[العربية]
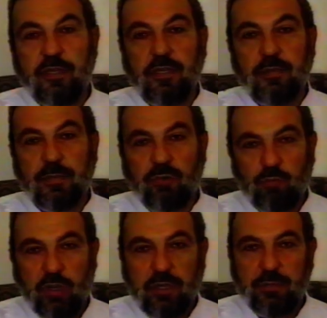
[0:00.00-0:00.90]
في
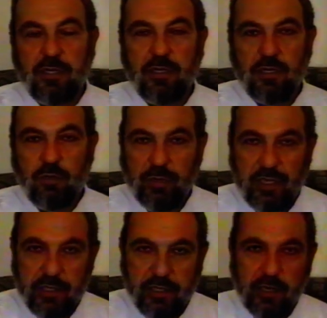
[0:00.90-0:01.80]
مجموعة من
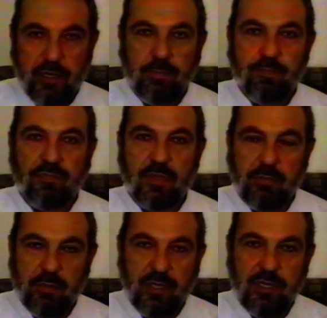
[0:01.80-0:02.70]
الإخوان الكرام
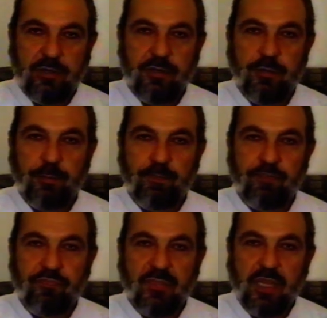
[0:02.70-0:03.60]
بالبلد
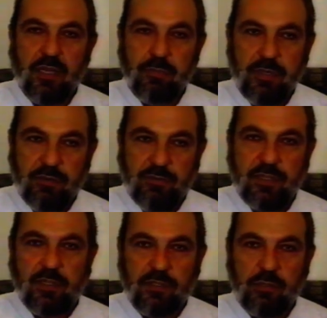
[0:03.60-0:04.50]
من
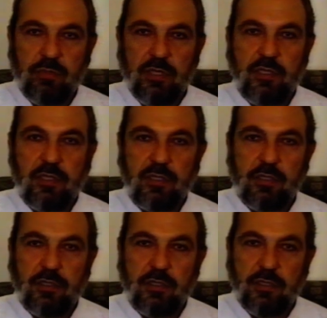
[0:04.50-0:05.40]
فترة طويلة
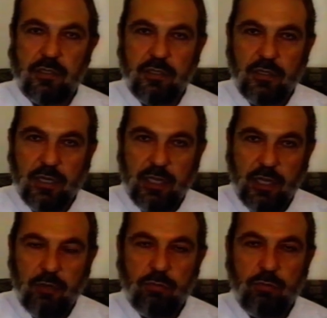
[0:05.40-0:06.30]

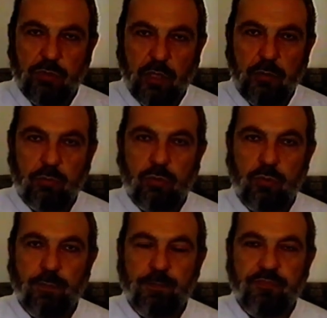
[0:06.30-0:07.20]
ألحوا وطلبوا
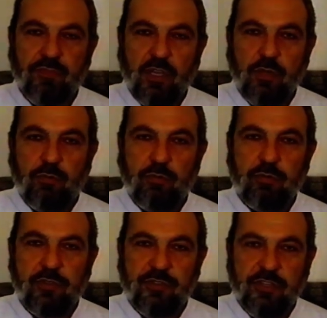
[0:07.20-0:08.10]

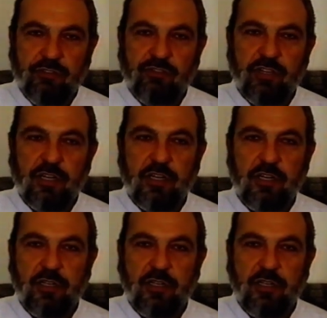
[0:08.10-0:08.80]
أنه نسجل